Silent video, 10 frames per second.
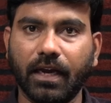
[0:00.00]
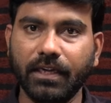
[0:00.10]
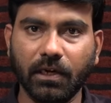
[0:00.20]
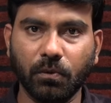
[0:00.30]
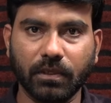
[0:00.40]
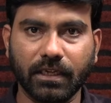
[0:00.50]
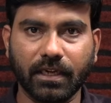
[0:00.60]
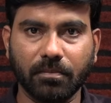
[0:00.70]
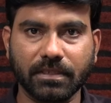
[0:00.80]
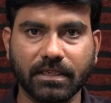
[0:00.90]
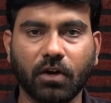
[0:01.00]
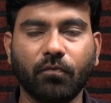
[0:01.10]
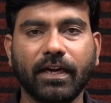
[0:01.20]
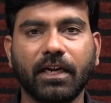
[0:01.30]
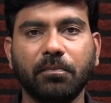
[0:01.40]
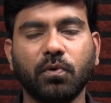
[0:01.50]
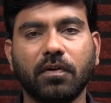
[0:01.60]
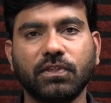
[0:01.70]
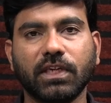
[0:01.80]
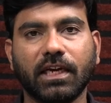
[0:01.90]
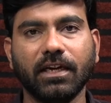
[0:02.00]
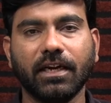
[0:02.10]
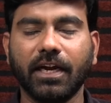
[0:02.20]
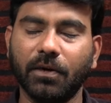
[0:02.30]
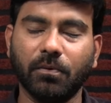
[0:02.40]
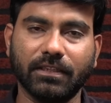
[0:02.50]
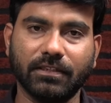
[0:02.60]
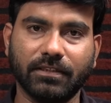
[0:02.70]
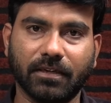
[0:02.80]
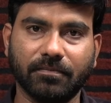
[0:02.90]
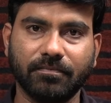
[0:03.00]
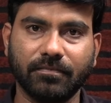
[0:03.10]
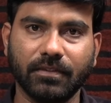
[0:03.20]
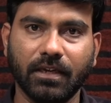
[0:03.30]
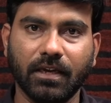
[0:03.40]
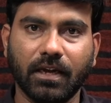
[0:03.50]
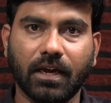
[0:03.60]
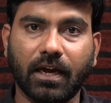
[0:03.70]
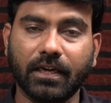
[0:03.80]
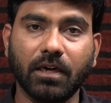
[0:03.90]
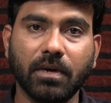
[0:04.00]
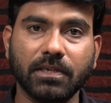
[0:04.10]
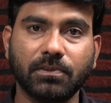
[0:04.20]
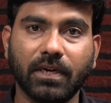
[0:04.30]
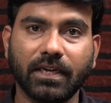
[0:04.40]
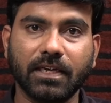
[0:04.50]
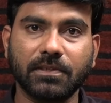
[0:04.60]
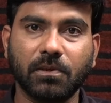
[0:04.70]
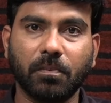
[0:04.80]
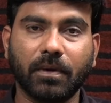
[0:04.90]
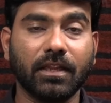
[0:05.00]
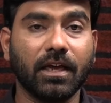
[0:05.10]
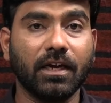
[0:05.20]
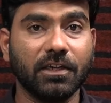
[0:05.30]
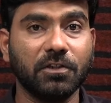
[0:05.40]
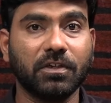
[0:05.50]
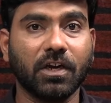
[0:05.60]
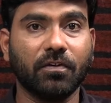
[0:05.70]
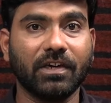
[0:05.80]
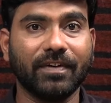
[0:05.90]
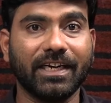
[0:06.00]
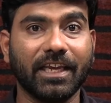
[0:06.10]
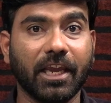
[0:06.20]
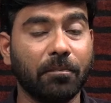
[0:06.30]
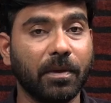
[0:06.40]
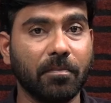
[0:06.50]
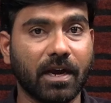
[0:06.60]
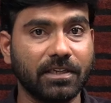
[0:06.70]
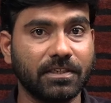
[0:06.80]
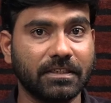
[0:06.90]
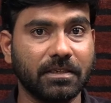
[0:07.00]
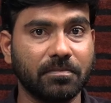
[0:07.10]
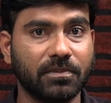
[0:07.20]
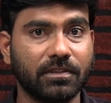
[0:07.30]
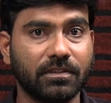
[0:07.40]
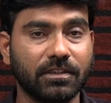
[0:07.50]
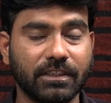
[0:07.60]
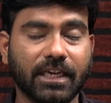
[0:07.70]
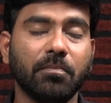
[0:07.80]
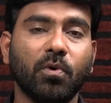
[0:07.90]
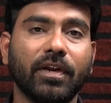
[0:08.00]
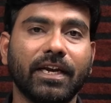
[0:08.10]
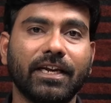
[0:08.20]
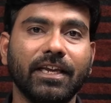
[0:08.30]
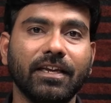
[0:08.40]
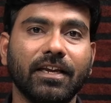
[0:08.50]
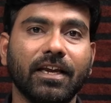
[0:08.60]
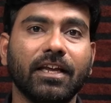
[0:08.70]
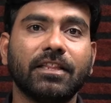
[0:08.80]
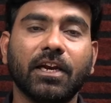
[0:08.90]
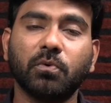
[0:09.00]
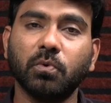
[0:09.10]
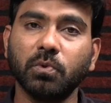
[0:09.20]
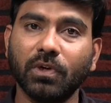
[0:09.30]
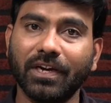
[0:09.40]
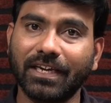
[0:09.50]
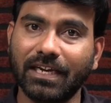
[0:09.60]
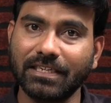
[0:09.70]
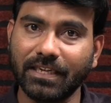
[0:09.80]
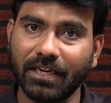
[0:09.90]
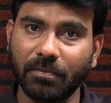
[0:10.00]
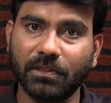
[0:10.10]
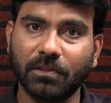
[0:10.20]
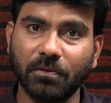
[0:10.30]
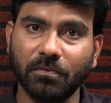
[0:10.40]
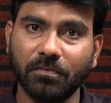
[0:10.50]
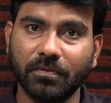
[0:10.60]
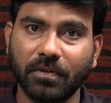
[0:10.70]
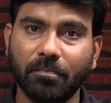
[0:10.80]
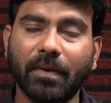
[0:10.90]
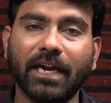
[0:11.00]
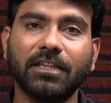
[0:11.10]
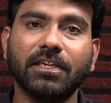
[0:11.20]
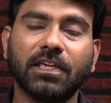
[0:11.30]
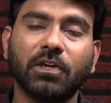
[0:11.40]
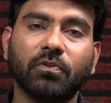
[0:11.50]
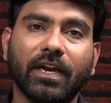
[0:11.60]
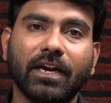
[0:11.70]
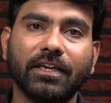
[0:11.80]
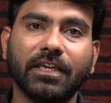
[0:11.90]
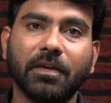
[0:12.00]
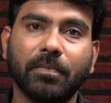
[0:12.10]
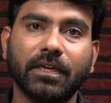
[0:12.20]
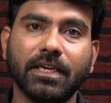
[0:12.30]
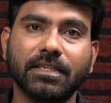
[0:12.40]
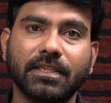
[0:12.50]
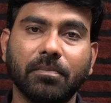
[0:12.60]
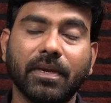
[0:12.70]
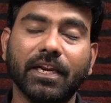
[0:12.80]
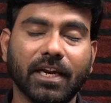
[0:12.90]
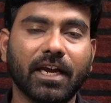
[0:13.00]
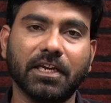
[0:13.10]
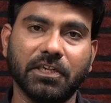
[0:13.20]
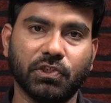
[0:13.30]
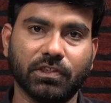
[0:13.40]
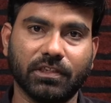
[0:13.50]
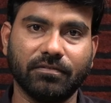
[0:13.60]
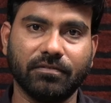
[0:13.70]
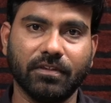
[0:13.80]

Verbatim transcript: హాయ్ హలో అందరికీ నమస్కారం వెల్కమ్ టు అవర్ ఛానల్ నేను ఆదిత్య అక్రమాస్తుల కేసులో ప్రధాన నిందితుడిగా ఉన్నటువంటి ఏపీ మాజీ సీఎం జగన్మోహన్ రెడ్డి తన కూతులను కలిసే నిమిత్తం బయట దేశాలకు వెళ్ళడానికి ఇప్పటికే సిబిఐ నిరాకరించింది